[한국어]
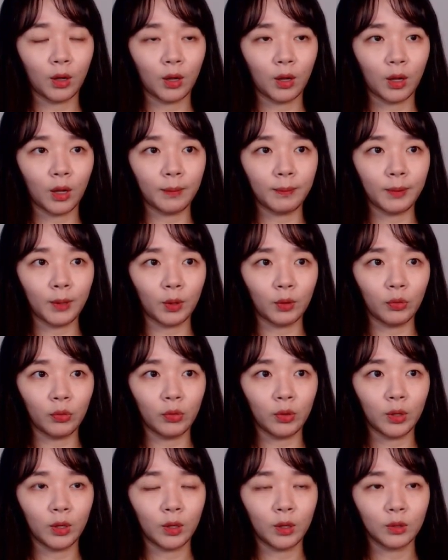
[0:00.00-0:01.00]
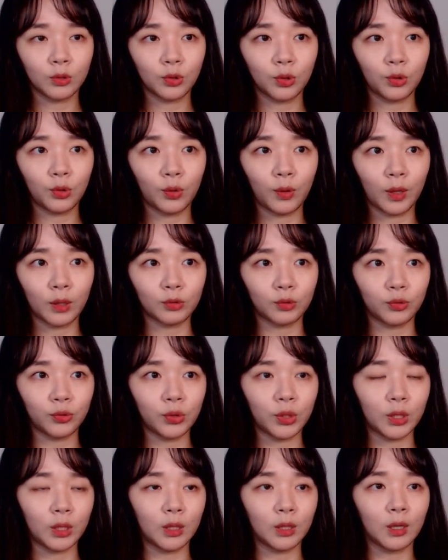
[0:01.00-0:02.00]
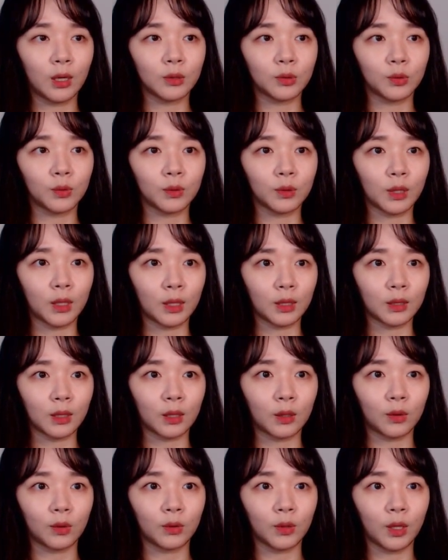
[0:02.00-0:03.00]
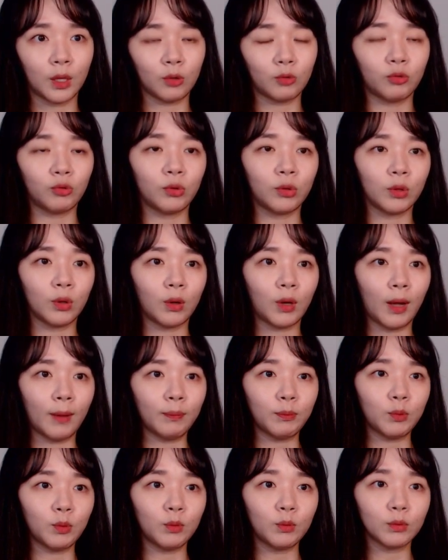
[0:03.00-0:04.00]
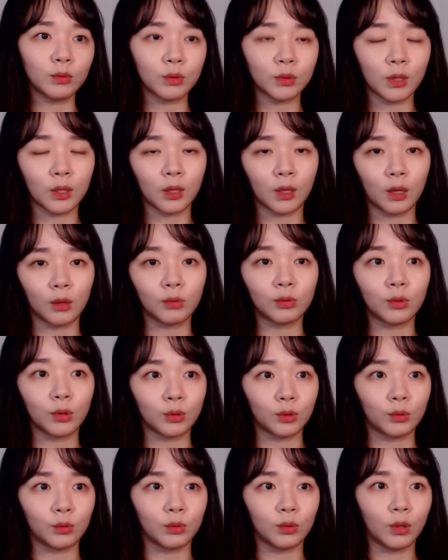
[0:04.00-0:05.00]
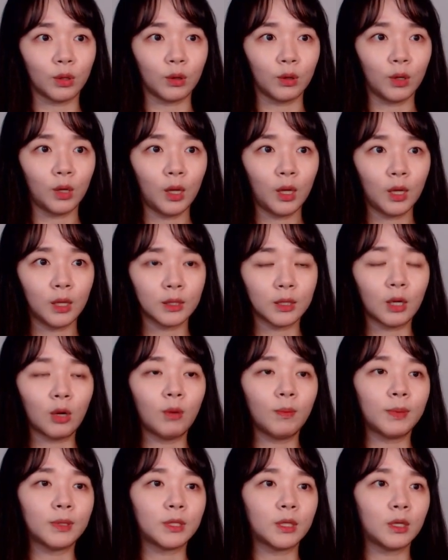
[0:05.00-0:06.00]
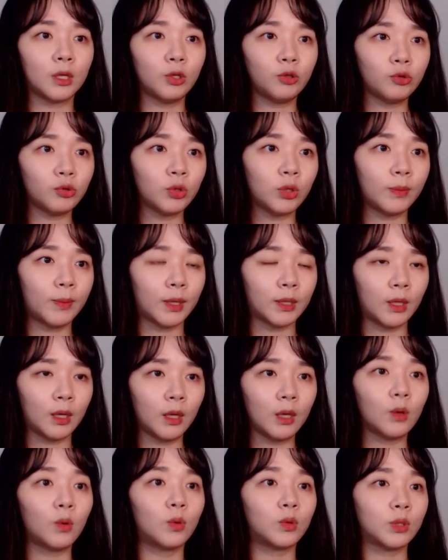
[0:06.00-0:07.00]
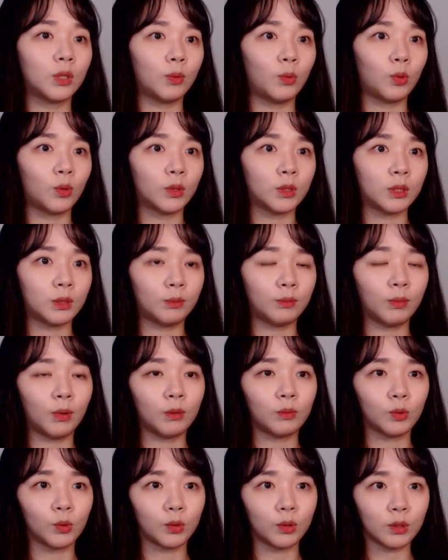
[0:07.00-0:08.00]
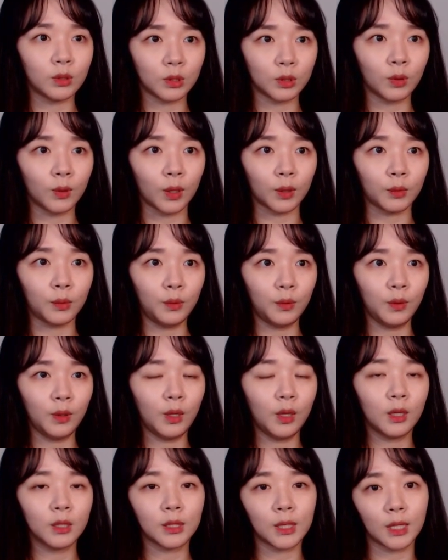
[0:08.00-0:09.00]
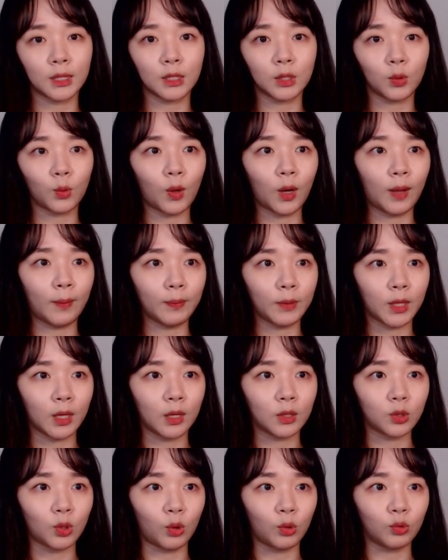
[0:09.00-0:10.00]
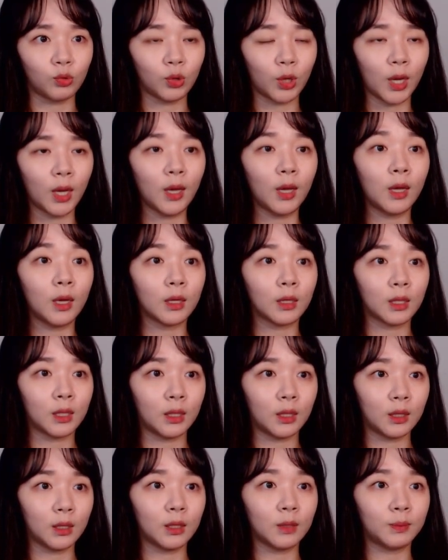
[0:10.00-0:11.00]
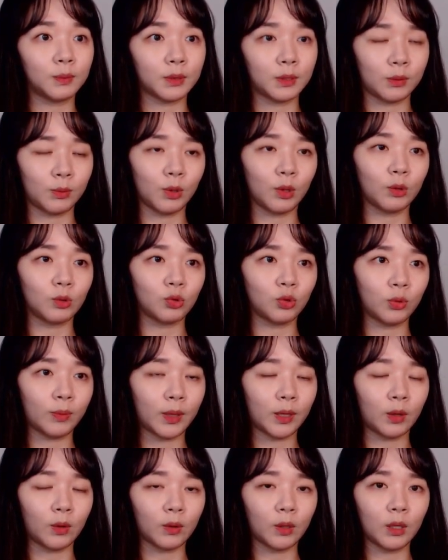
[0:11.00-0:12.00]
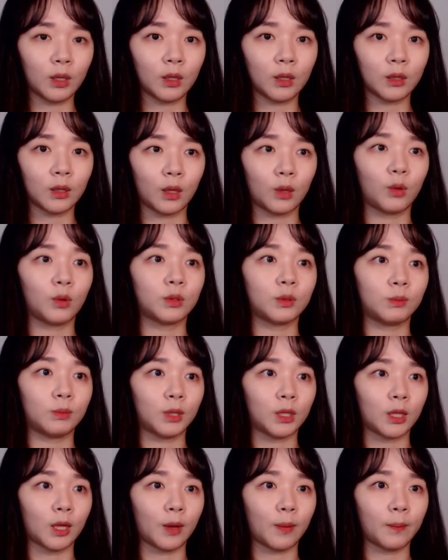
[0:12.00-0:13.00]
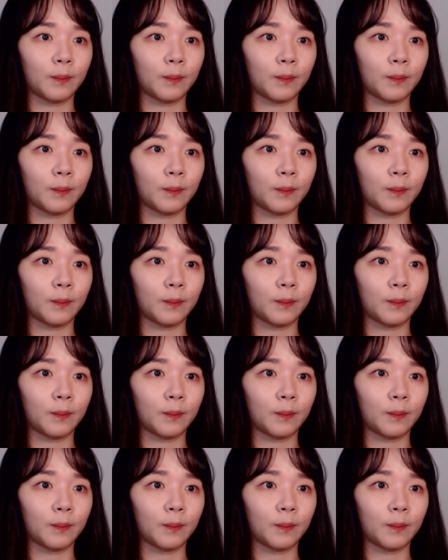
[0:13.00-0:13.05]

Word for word: 한편 초유의 군 일가족 살해 사건의 군경 합동 수사대가 꾸려졌고요. 사건 발생 일주일 만에 고재봉을 진범으로 특정했고 사진과 함께 전국에 긴급 지명 수배령이 내려집니다.